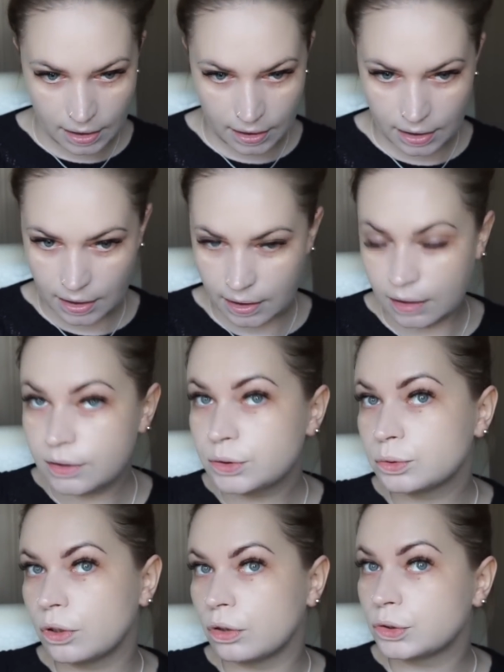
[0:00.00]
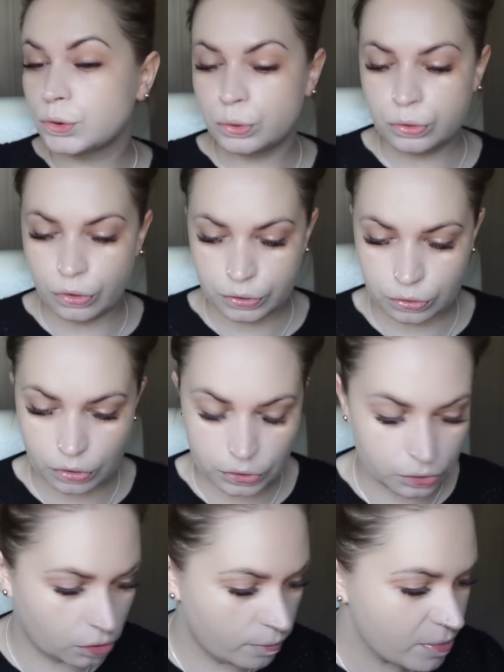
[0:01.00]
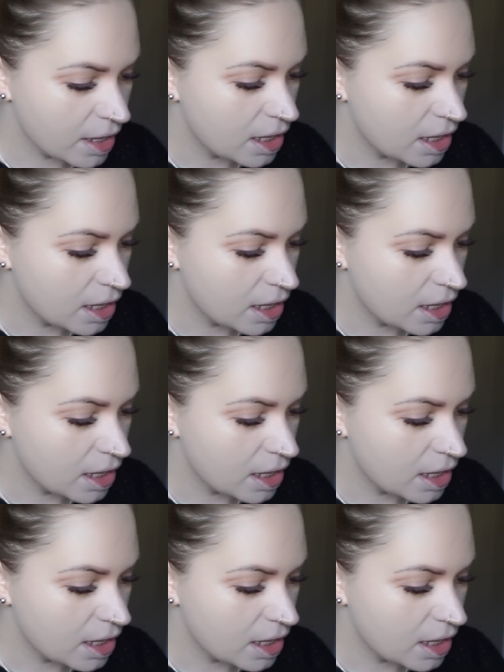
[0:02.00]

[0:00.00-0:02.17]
E, cudo, cudo, cudo, cudo.